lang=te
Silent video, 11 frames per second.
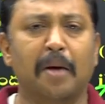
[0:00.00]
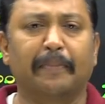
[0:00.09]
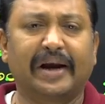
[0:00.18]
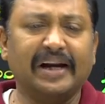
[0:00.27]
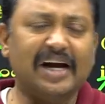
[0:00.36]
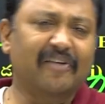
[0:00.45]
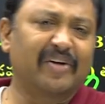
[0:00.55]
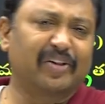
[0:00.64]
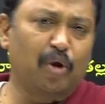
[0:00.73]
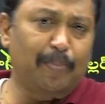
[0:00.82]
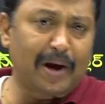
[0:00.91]
మిగిలినటువంటి
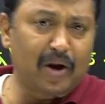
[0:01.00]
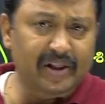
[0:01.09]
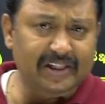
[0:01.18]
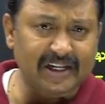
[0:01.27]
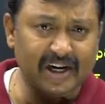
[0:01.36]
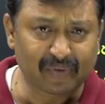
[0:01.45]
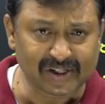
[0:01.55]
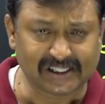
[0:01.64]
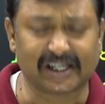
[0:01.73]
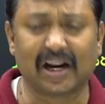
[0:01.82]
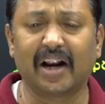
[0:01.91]
ద్వీపాలు ఎత్తైనటువంటి
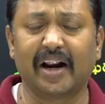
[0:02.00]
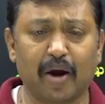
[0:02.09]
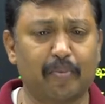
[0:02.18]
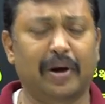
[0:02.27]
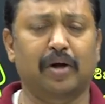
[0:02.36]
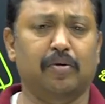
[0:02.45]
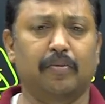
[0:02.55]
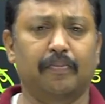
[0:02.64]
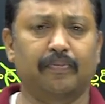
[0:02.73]
శిఖరాలు లేవు మనకు